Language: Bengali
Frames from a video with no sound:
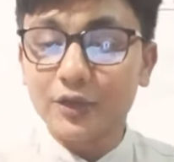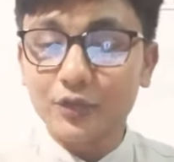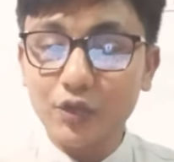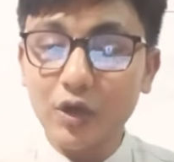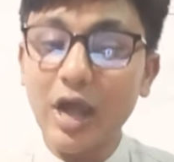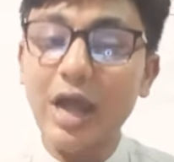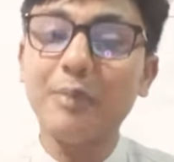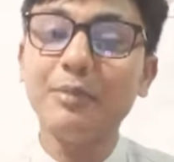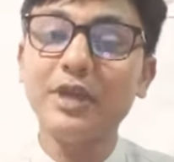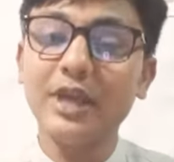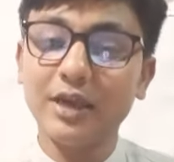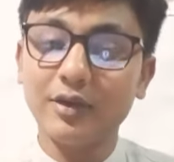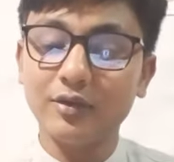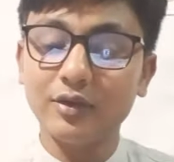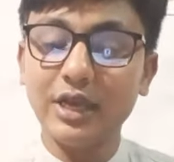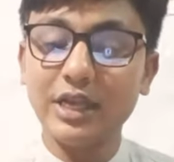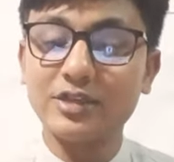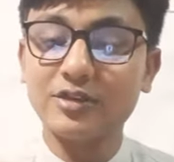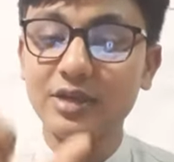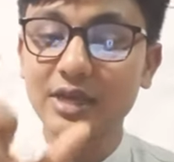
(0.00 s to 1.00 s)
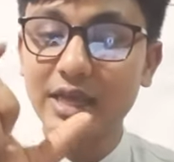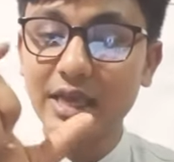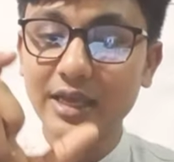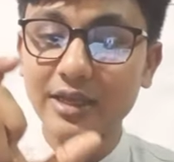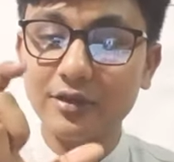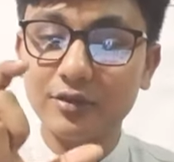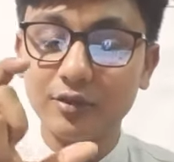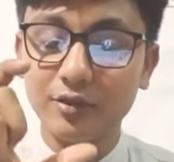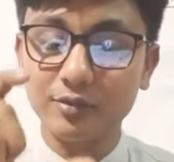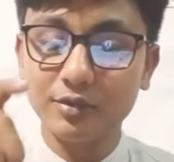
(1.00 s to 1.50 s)
তো আমি এখন আসলে
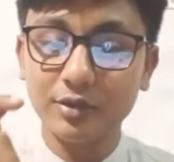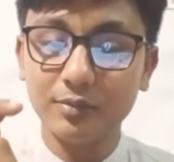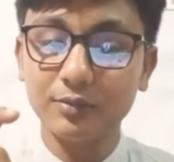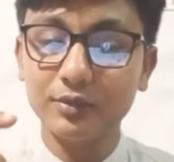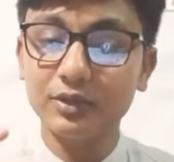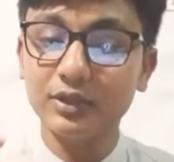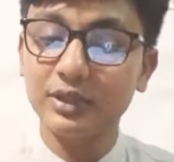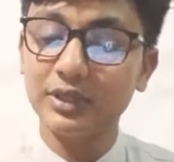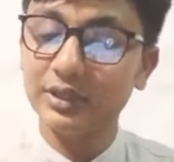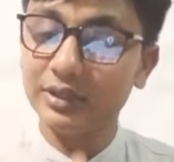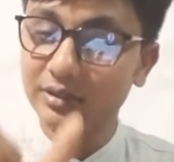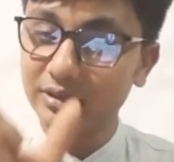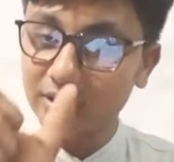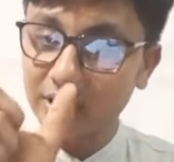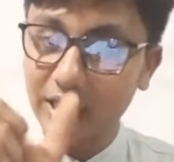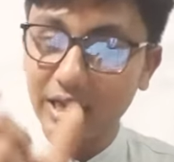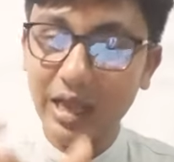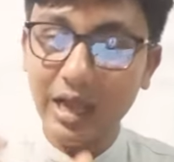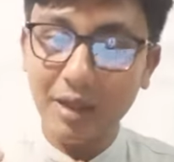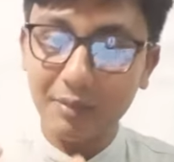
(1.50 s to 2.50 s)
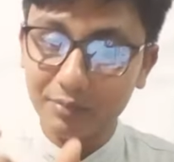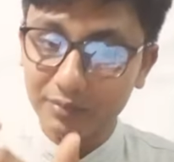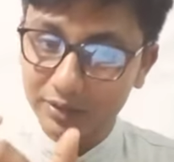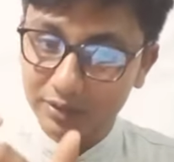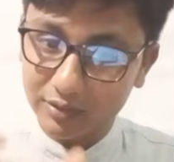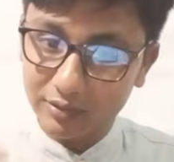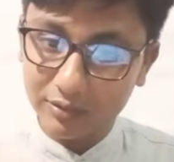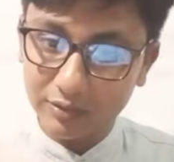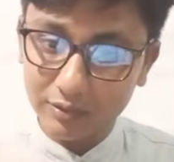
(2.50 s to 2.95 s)
এই গ্রুপ সম্পর্কে আমি